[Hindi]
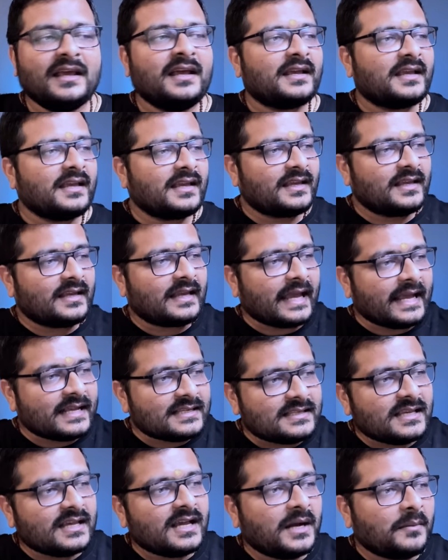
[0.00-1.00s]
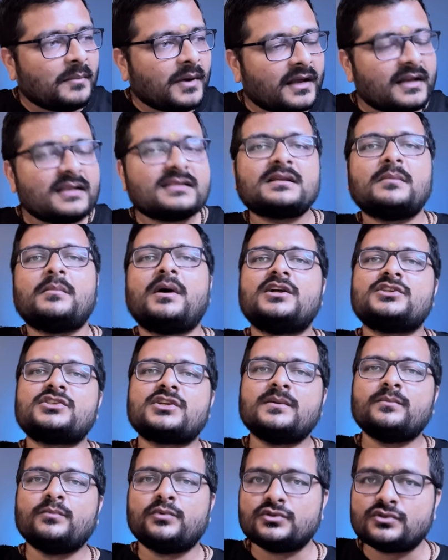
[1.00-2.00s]
कि कैसे हमारे समाज
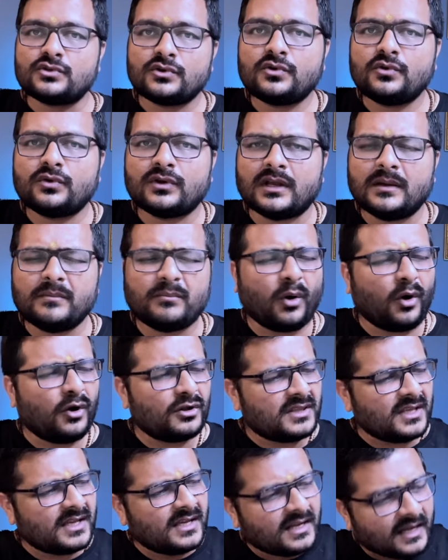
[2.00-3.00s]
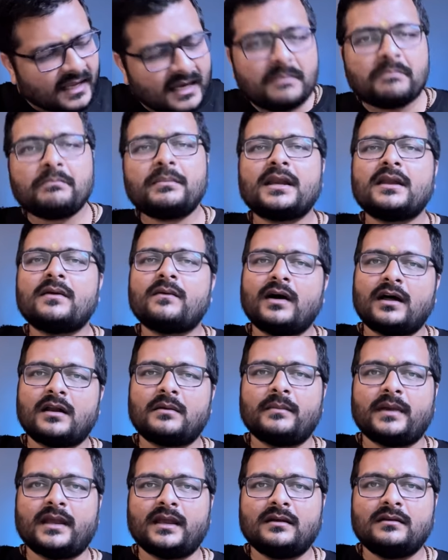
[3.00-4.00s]
के बुजुर्गों ने बहुत ही गरीब परिवार
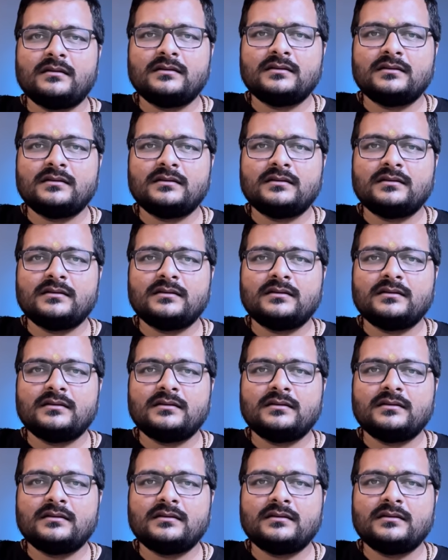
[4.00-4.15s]
में